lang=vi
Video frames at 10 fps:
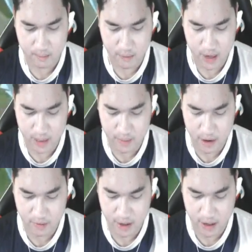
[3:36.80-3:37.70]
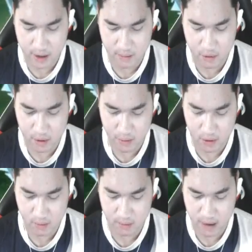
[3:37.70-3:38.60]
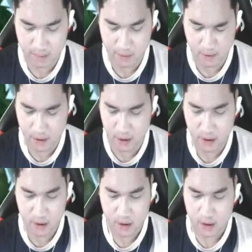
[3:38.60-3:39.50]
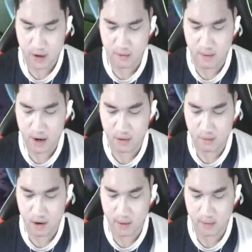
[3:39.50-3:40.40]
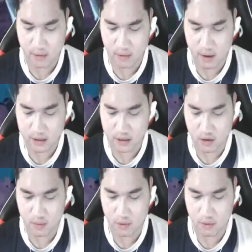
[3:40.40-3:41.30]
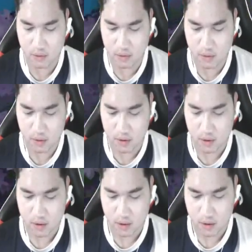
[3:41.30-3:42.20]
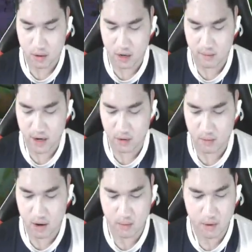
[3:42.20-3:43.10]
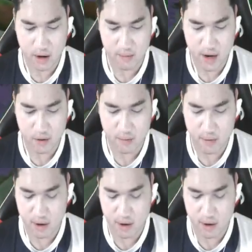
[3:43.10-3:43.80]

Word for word: tại vì món này phải đi là bố mà có thêm máng rồi đánh bao nhiêu ôn mau vào đây mình let's go bố đánh bao nhiêu ôn mau vào đánh bao nhiêu ôn